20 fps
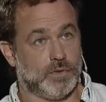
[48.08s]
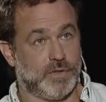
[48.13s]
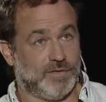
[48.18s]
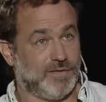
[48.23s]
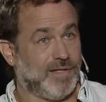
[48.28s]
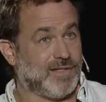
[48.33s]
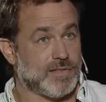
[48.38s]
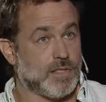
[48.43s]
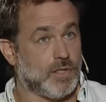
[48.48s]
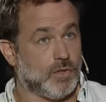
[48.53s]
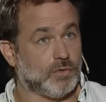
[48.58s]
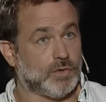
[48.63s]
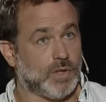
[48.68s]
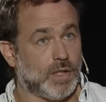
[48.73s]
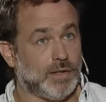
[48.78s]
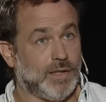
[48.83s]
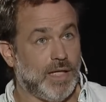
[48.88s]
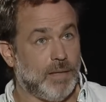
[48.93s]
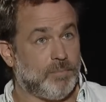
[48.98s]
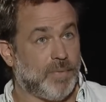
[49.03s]
que estás en
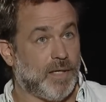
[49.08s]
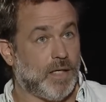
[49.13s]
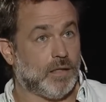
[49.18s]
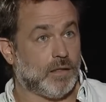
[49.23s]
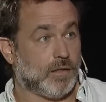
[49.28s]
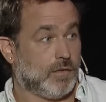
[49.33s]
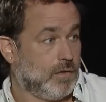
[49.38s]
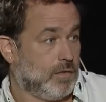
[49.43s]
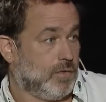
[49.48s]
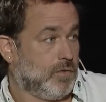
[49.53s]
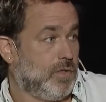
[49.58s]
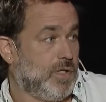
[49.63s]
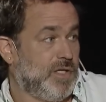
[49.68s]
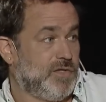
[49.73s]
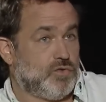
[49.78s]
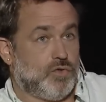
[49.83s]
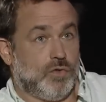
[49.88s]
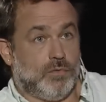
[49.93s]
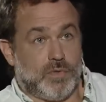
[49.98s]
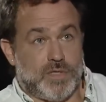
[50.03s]
otra etapa, con
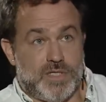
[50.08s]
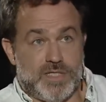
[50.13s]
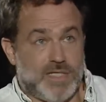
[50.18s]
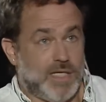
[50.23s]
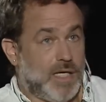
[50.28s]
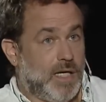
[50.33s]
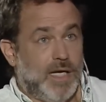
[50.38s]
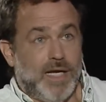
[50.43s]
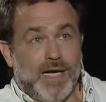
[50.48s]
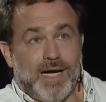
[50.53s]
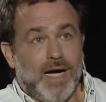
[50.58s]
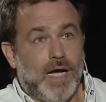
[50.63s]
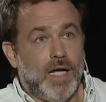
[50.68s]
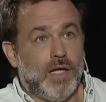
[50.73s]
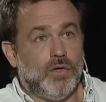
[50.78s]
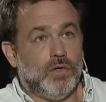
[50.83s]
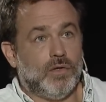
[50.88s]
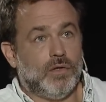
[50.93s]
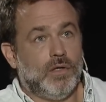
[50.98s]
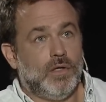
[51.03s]
eso quizá
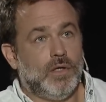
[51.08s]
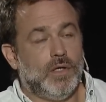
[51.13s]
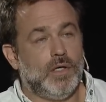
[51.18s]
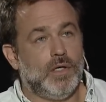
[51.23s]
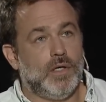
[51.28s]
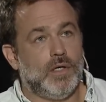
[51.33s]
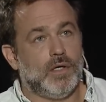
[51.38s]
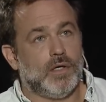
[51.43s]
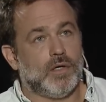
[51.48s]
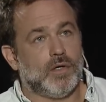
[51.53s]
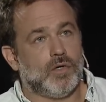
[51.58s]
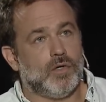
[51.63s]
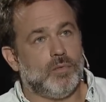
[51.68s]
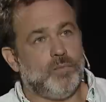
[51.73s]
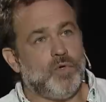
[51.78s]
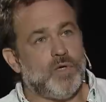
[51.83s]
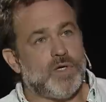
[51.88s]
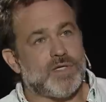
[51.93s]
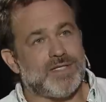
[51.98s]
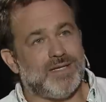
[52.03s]
alejado?
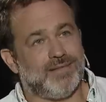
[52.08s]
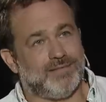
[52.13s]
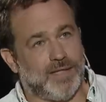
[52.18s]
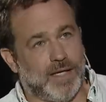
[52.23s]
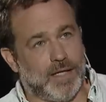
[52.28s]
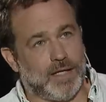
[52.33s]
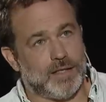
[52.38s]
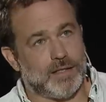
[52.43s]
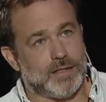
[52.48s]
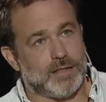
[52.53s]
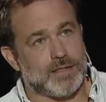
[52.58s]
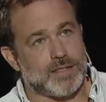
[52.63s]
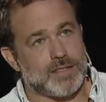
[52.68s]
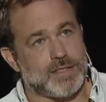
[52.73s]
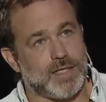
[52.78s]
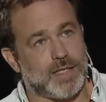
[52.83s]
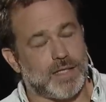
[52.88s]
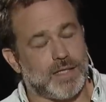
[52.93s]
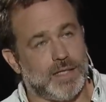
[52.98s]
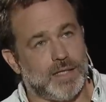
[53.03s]
¿Cómo es estar
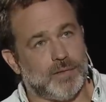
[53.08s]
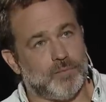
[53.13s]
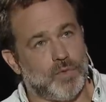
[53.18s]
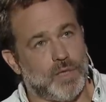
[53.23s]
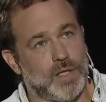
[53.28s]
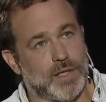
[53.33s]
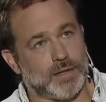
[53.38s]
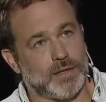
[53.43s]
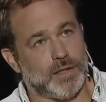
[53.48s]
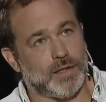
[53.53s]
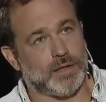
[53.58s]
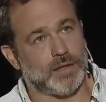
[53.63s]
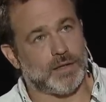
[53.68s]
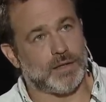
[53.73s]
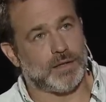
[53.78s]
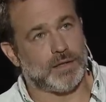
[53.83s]
cerca de la muerte?